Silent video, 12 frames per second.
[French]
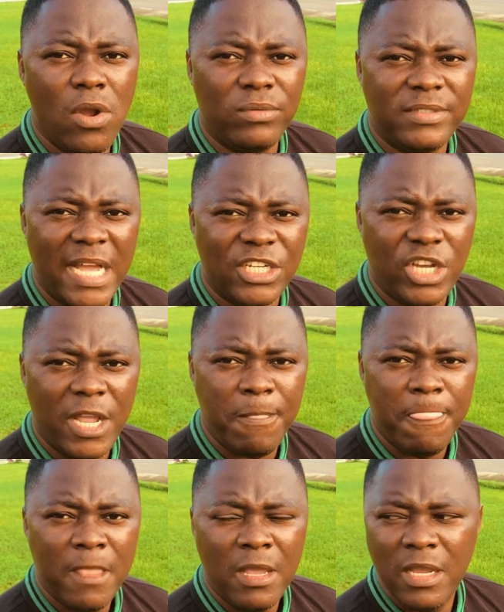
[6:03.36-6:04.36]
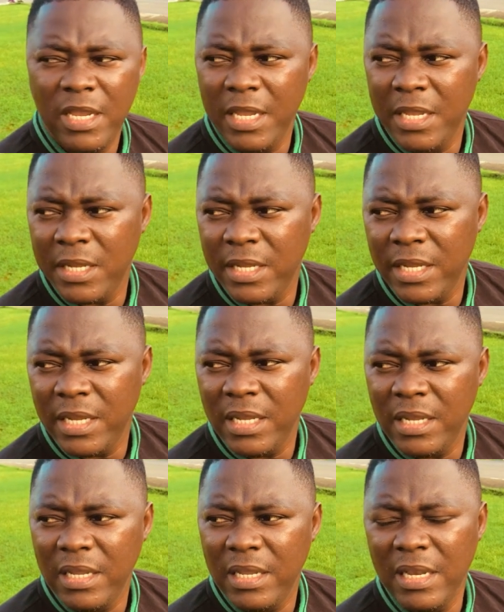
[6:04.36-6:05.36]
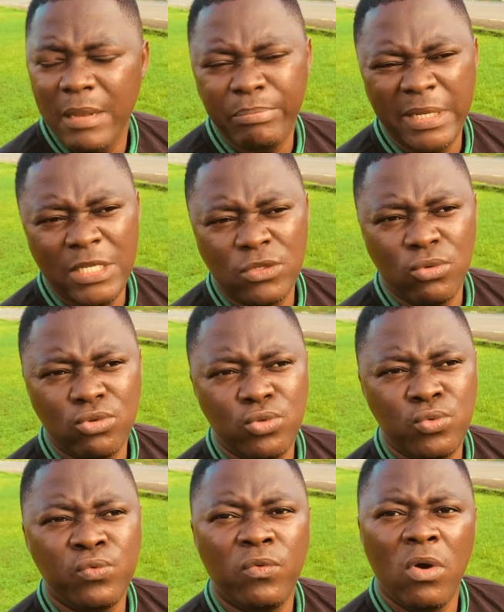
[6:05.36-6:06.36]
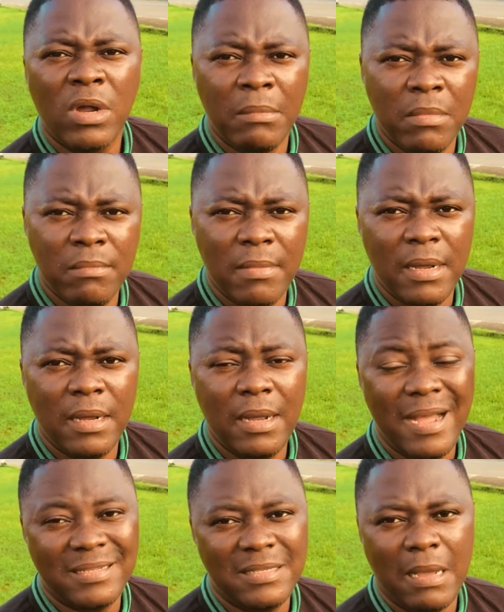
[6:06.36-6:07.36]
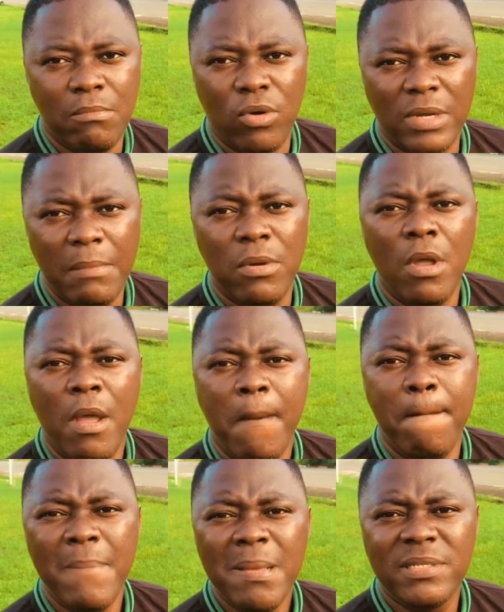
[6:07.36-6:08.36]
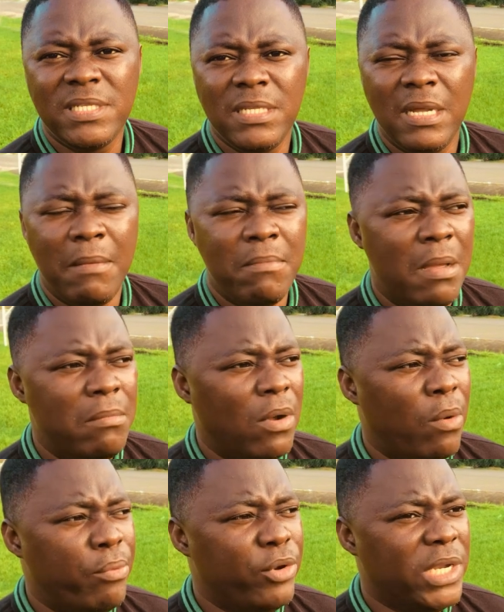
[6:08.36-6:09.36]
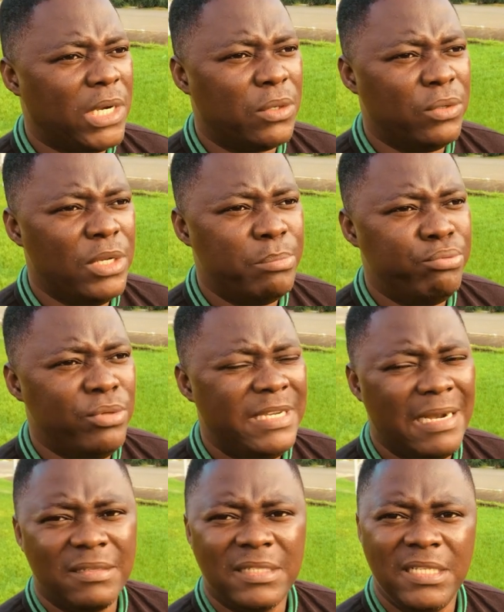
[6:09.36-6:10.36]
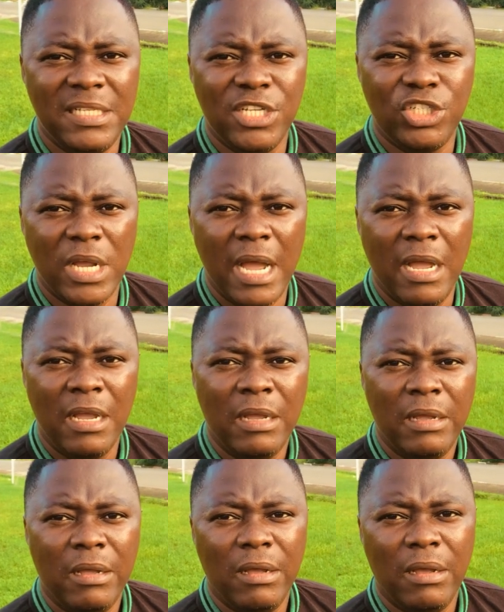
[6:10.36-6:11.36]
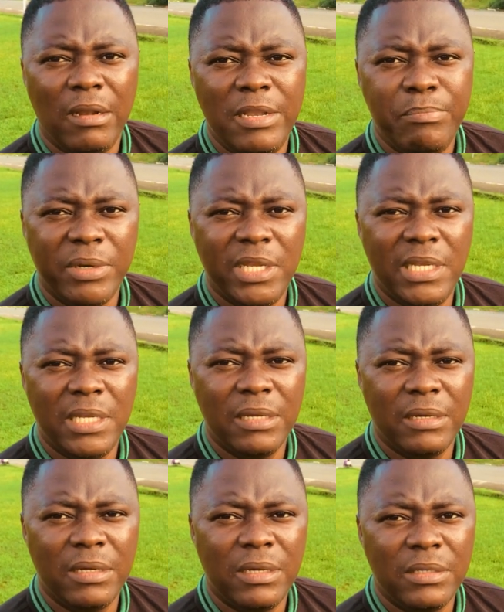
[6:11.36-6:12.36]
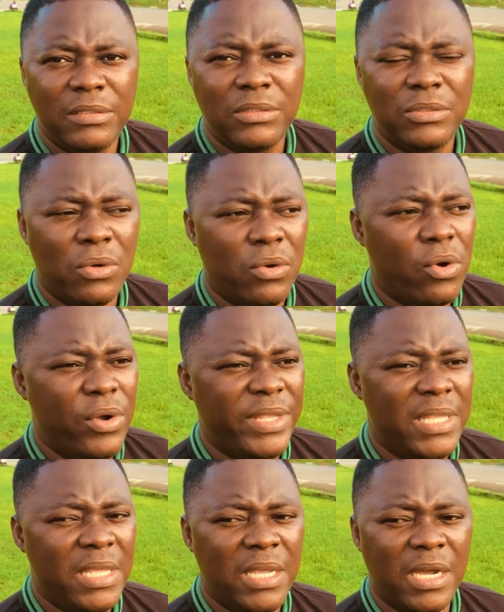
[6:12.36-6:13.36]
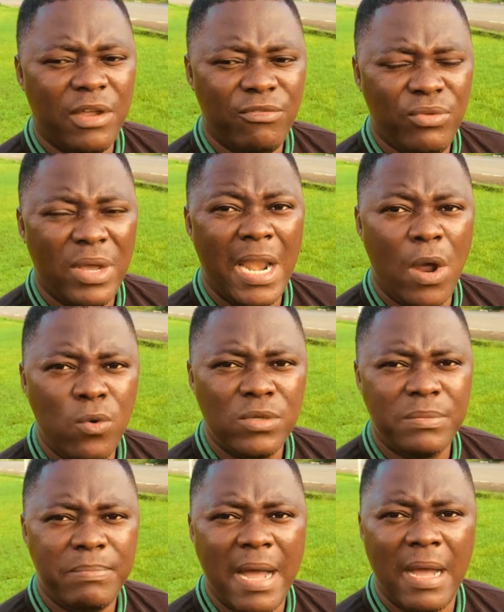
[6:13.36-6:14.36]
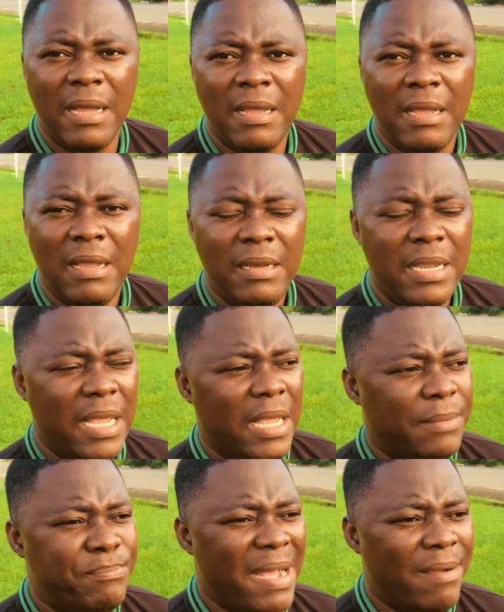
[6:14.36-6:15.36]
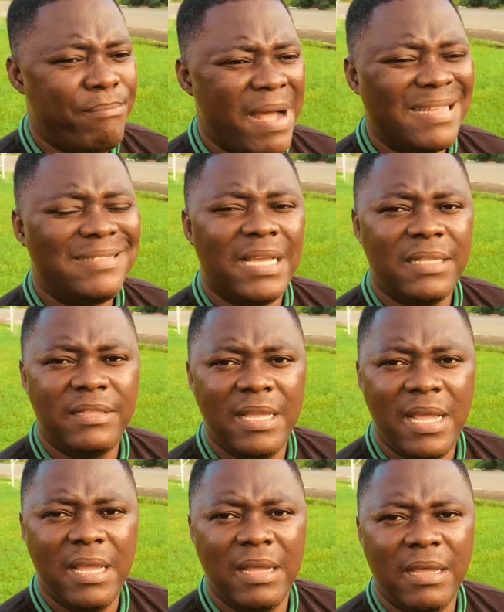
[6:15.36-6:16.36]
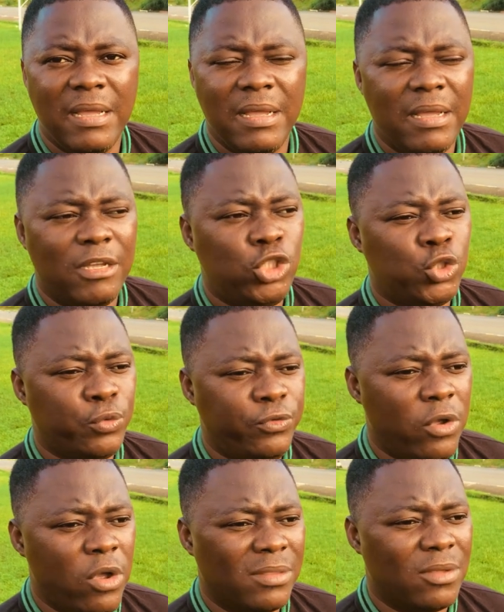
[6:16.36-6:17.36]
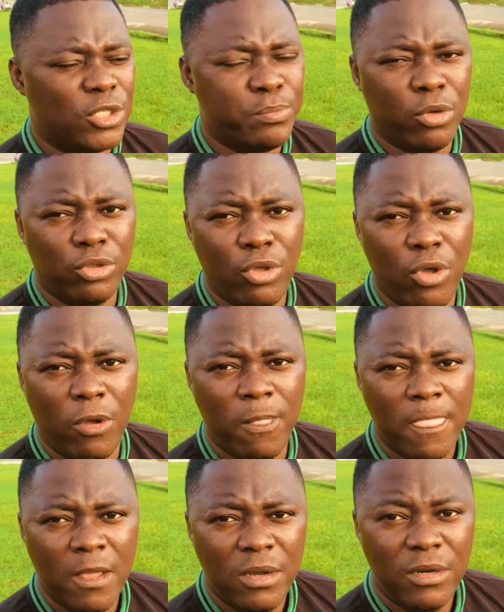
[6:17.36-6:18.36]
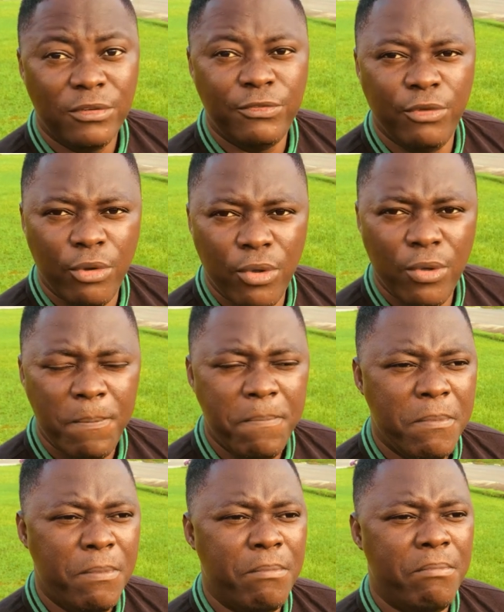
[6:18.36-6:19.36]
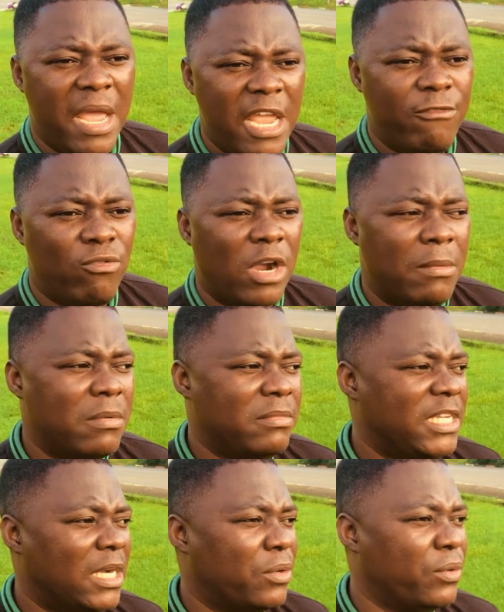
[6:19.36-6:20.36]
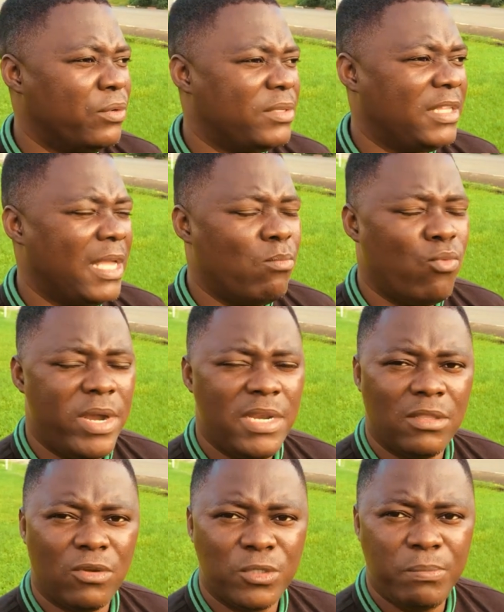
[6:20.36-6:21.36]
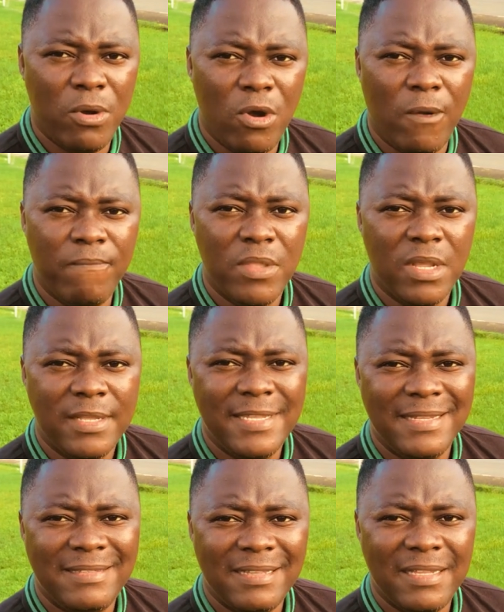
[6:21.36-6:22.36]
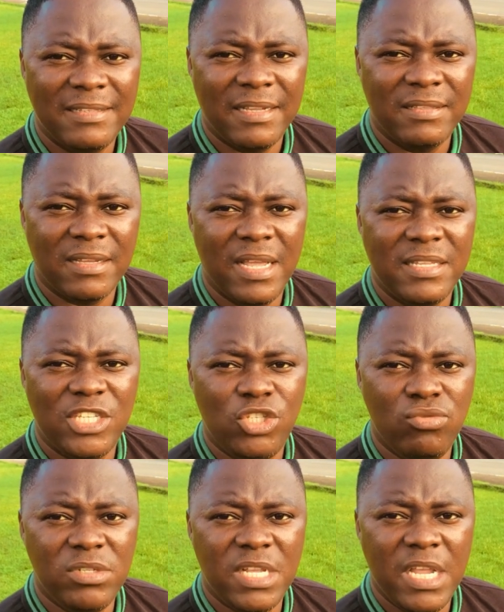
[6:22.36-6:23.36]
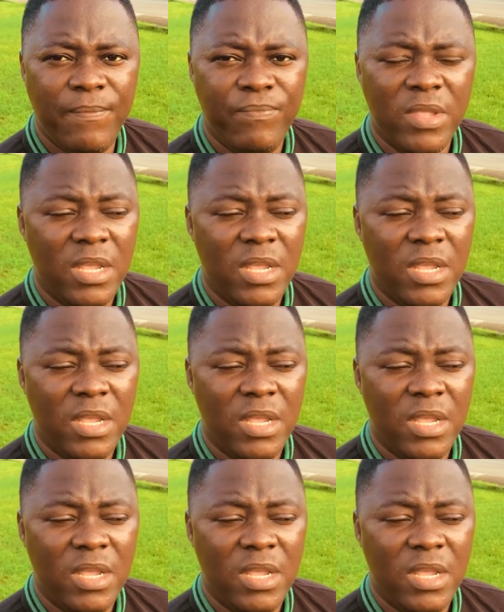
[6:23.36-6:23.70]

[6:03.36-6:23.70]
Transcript: longs trajets et les prix sont souvent quand même assez abordables, même si quand même on peut dire que depuis quelques années déjà, les prix sont, ont été revus à la hausse par, les, par certains chauffeurs, transporteurs véreux mais il faut quand même dire que c'est un moyen de transport qui est très, très, très utilisé.